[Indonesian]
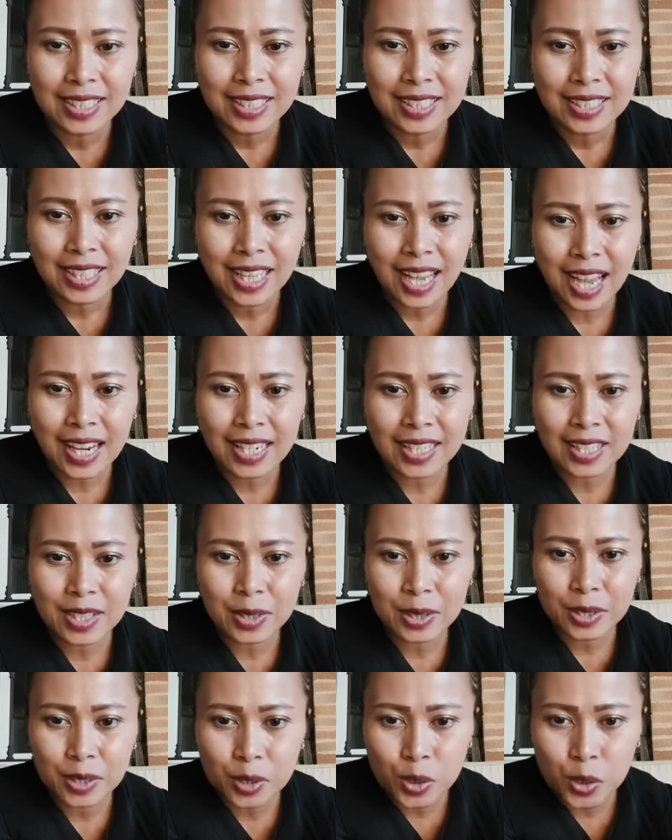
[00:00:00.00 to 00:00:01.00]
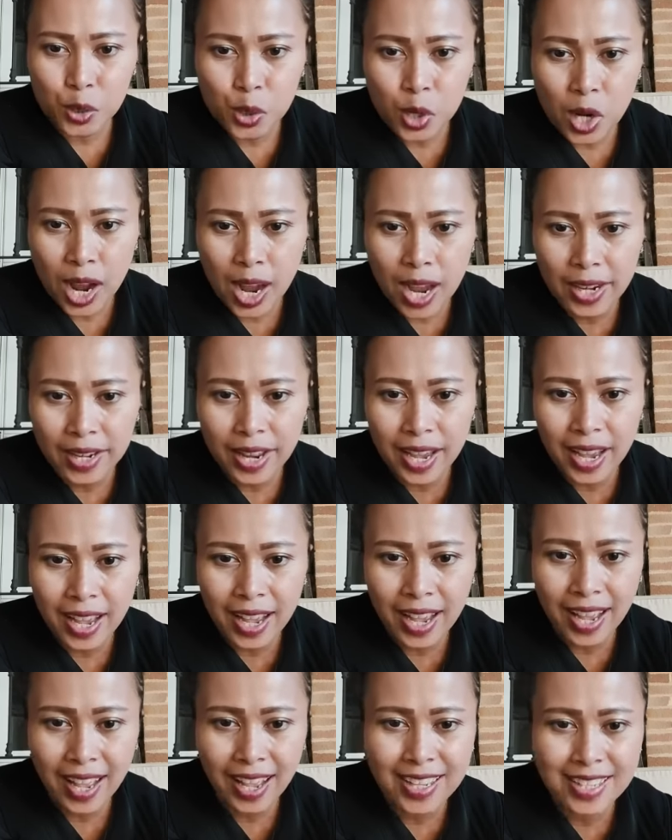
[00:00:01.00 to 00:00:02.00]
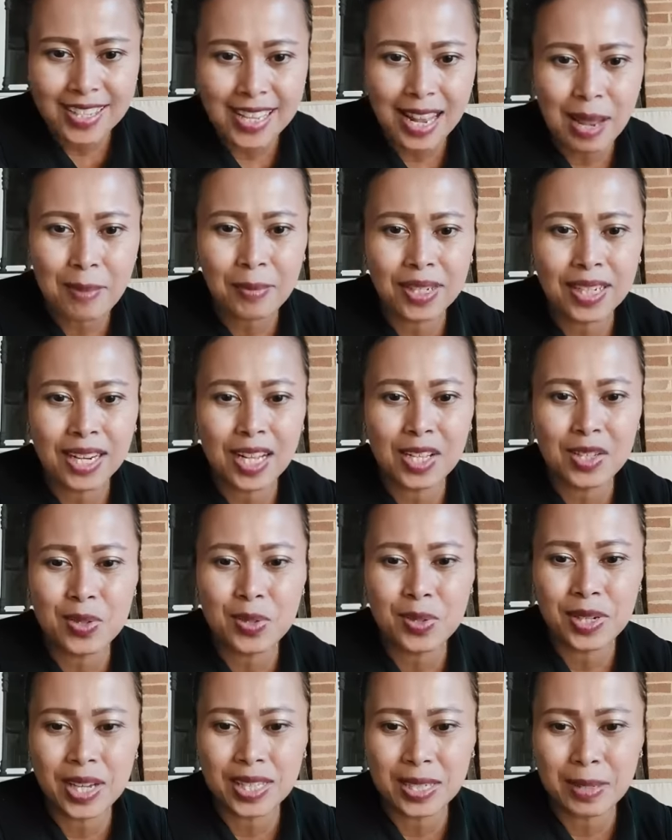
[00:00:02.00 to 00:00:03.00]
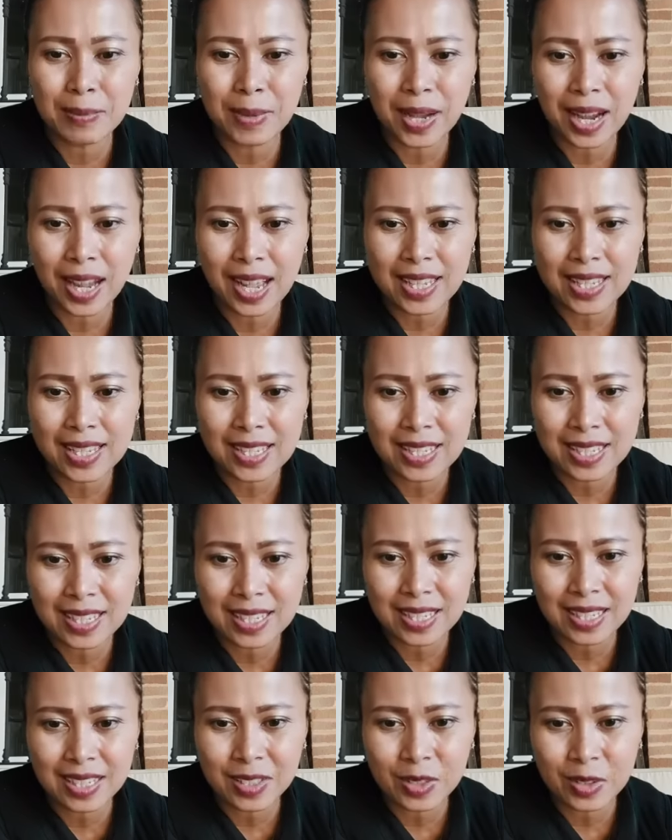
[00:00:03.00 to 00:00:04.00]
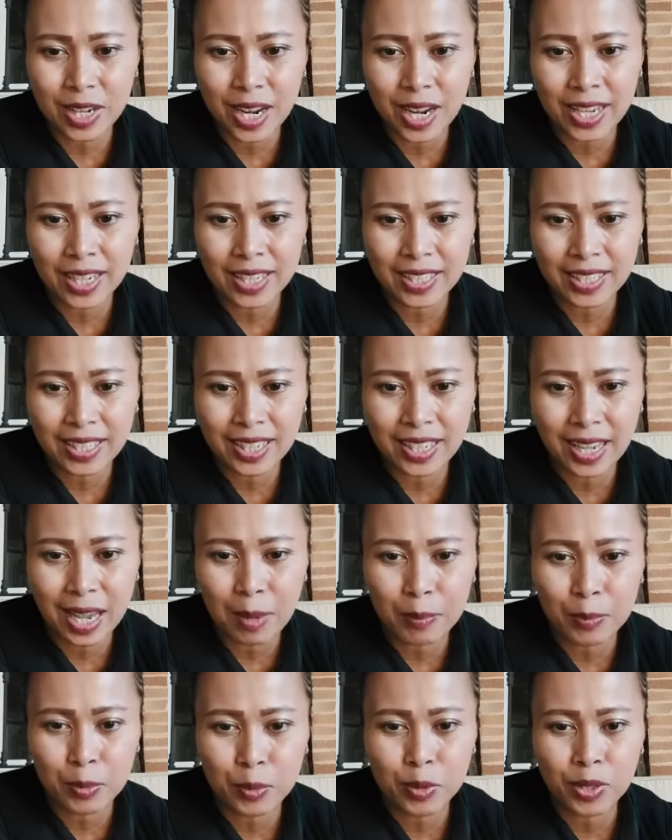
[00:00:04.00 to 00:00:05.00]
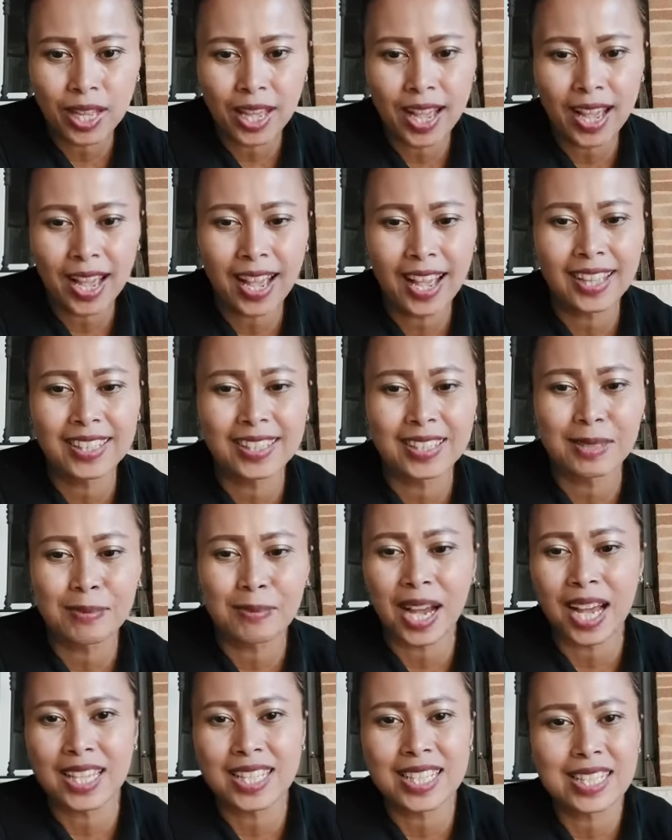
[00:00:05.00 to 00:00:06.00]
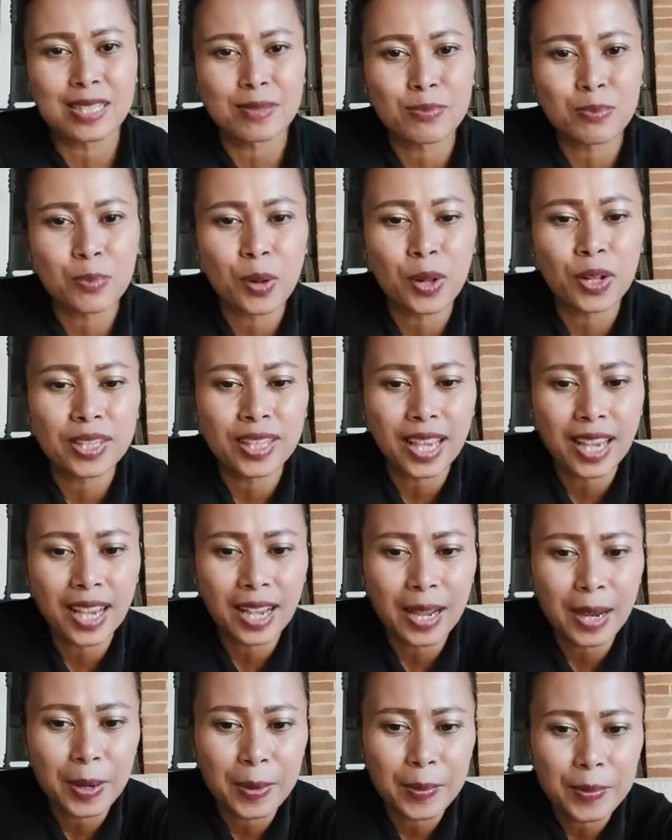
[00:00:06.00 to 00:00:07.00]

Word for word: Teh Anih Syuhada salam kenal juga terima kasih Noraini Abdullah terima kasih jempolnya